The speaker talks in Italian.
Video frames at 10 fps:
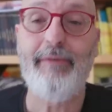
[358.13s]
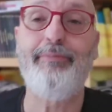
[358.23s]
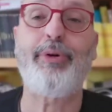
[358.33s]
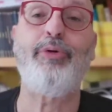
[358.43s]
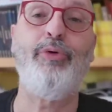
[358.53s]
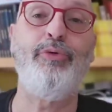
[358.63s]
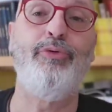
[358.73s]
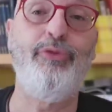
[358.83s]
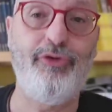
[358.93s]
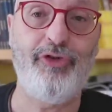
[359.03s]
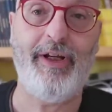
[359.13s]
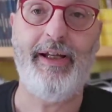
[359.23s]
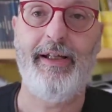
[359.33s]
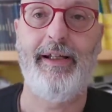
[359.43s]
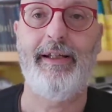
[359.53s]

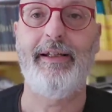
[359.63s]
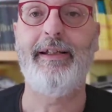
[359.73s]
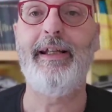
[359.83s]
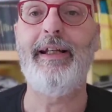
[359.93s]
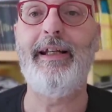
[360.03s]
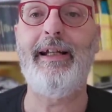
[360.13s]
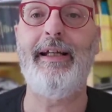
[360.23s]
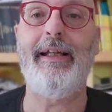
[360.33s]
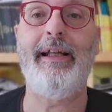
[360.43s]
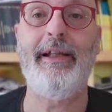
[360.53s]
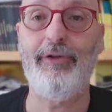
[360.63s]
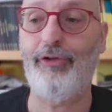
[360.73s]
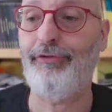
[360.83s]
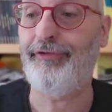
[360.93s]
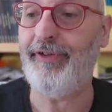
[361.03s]
produce delle
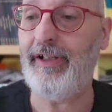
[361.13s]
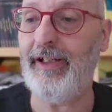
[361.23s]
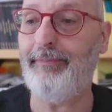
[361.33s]
endorfine,